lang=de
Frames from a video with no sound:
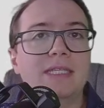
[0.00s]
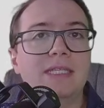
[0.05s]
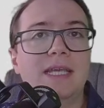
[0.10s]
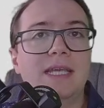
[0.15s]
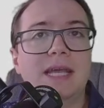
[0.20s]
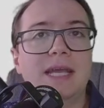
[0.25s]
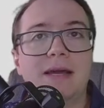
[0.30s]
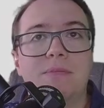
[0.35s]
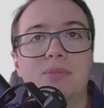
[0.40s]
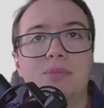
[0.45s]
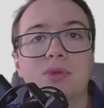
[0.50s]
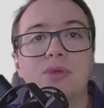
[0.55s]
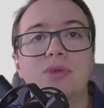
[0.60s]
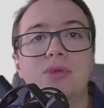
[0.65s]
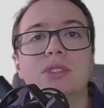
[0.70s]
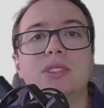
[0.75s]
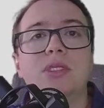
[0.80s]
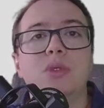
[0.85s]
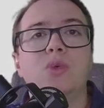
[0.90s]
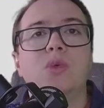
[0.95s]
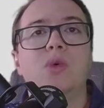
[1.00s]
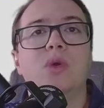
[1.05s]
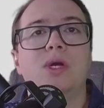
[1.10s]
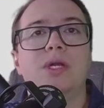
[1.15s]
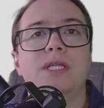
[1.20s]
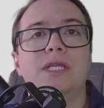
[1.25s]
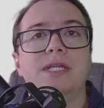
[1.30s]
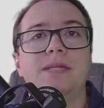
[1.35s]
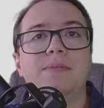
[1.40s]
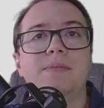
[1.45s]
Ja,
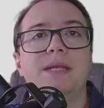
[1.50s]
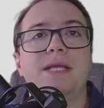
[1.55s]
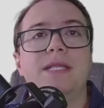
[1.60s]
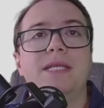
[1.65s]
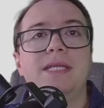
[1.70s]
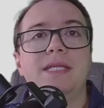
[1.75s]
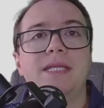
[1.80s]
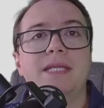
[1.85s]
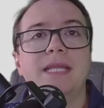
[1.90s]
Pustekuchen in Berlin.